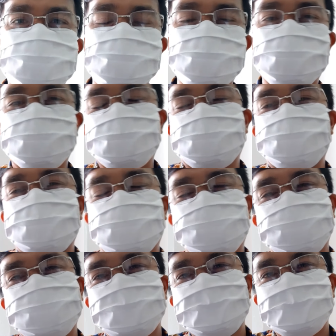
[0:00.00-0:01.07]
semua saudara-saudara.
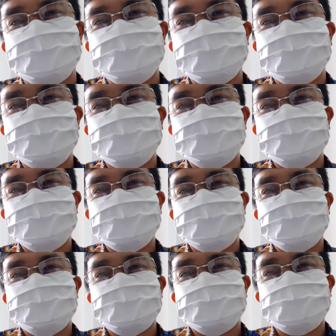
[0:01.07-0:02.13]

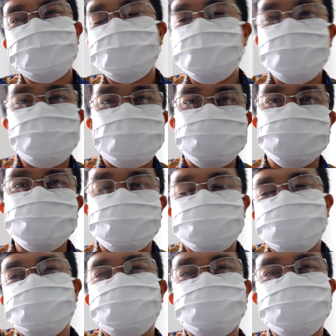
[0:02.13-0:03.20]
Dia
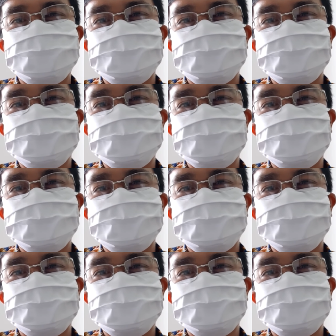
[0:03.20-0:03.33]
melepaskan